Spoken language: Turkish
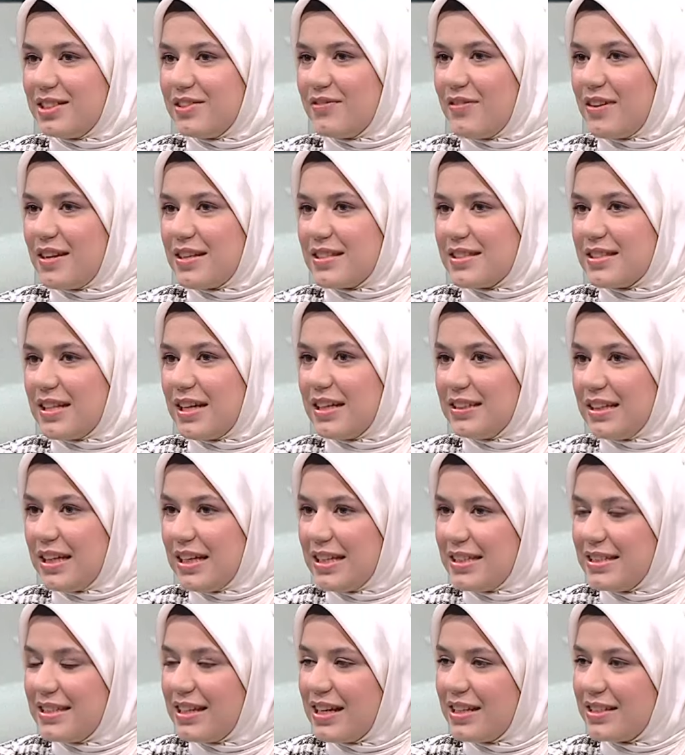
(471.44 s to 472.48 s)
varsa hatta
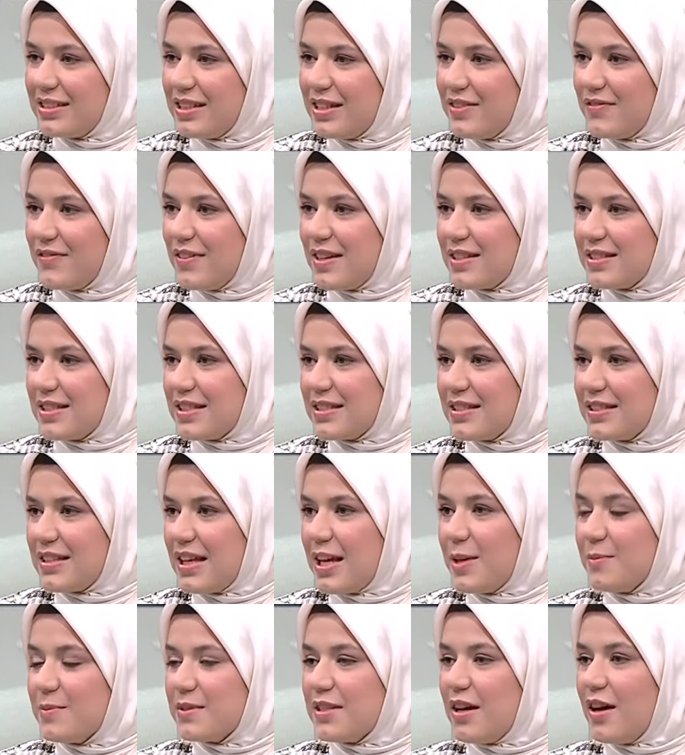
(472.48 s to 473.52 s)
ihtiyaçtan fazlasını da
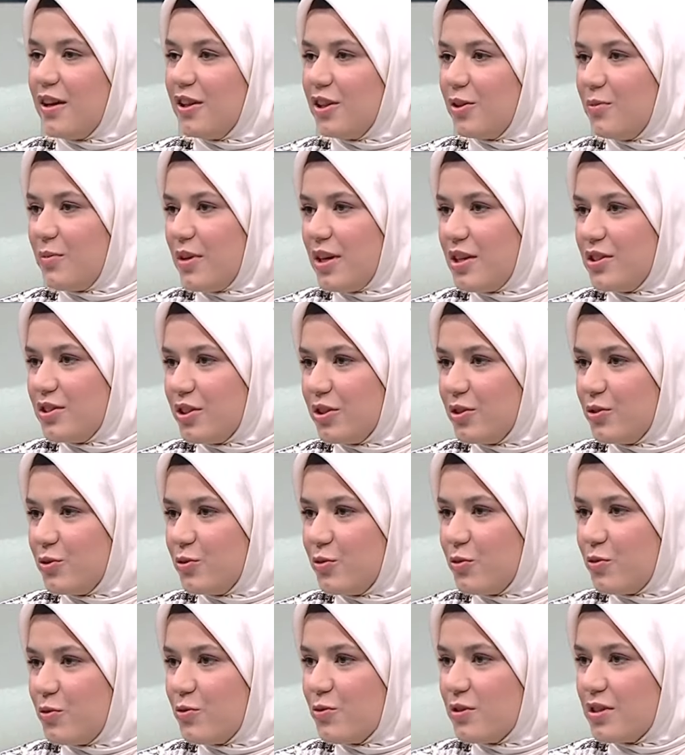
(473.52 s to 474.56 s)
hep sağlamaya
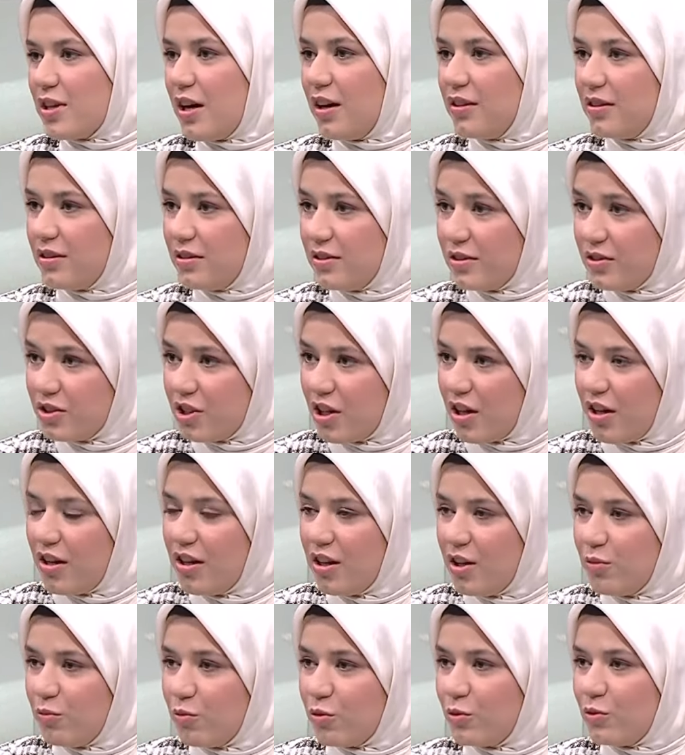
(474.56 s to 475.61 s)
çalışıyoruz. Sağladıkça
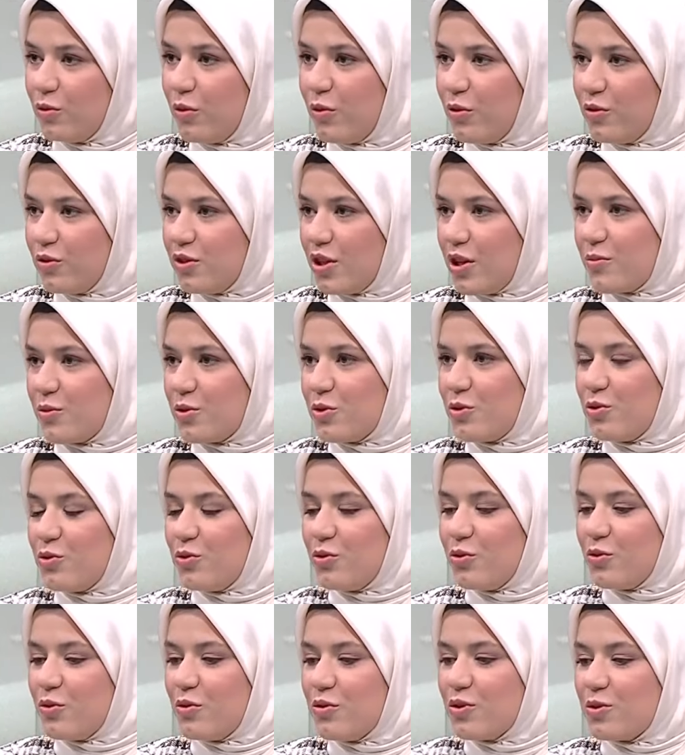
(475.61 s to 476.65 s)
mutlu olacağımızı
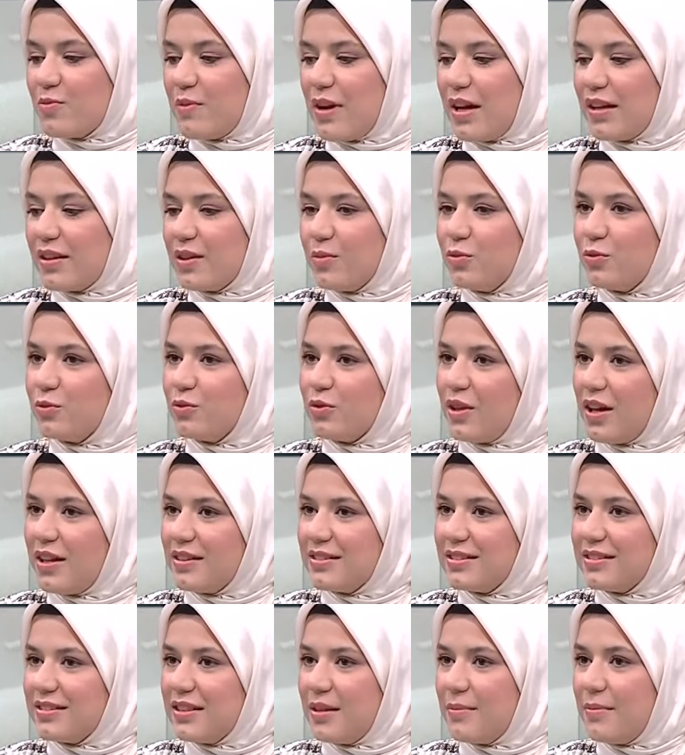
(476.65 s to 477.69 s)
düşünüyoruz. Belki bunun
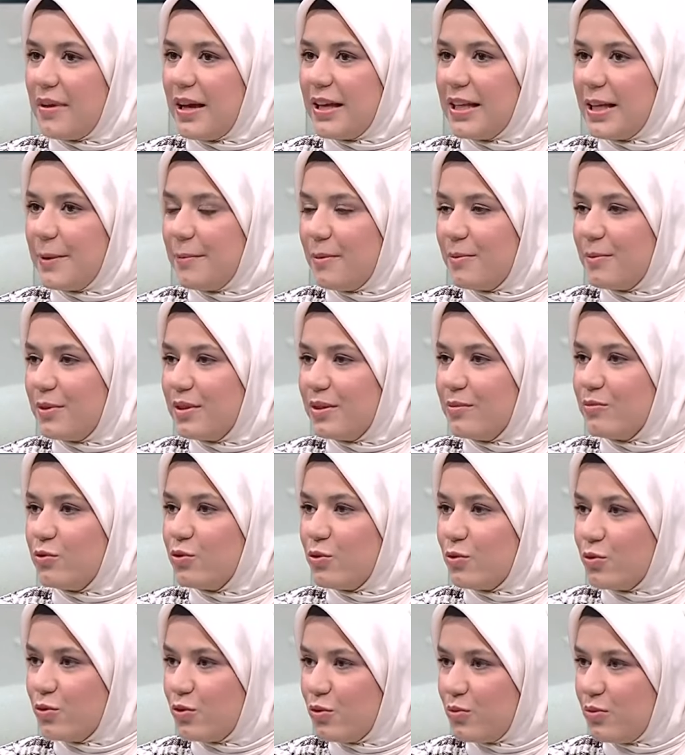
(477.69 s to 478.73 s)
altında ben yapamadım
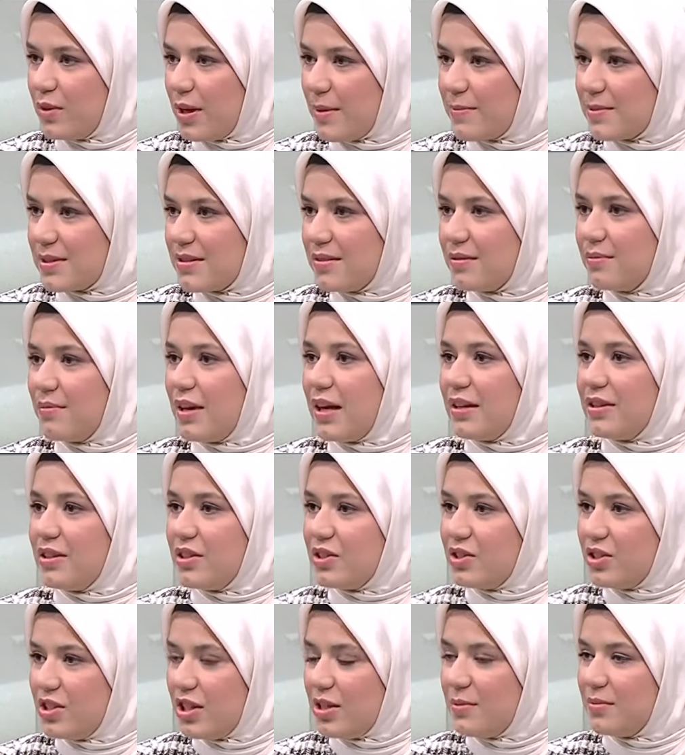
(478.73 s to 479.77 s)
çocuğum yapsın, ben
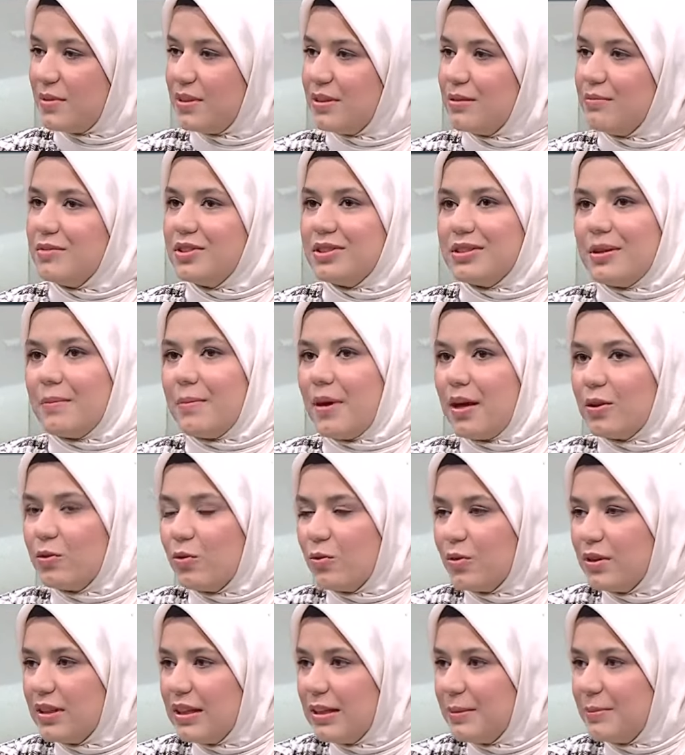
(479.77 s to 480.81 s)
yaşayamadım, işte ben
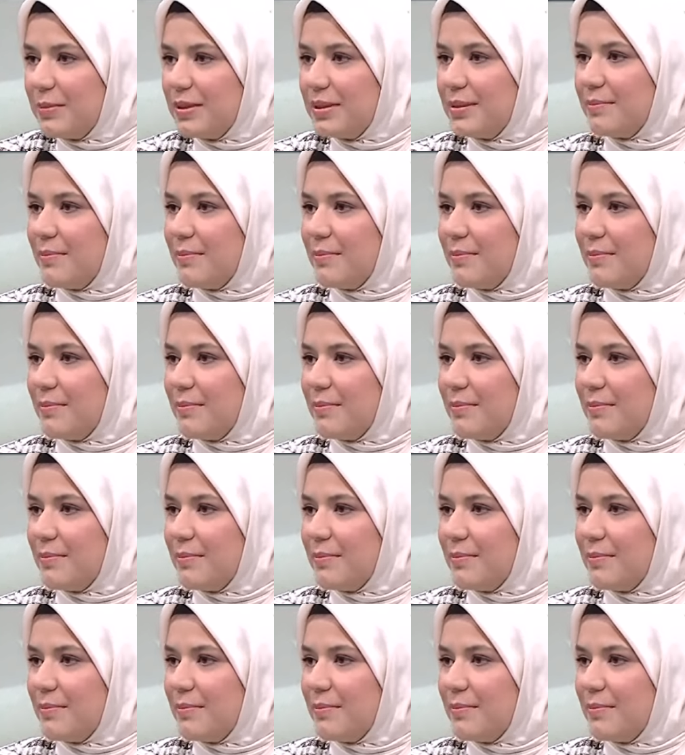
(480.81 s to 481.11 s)
okuyamadım,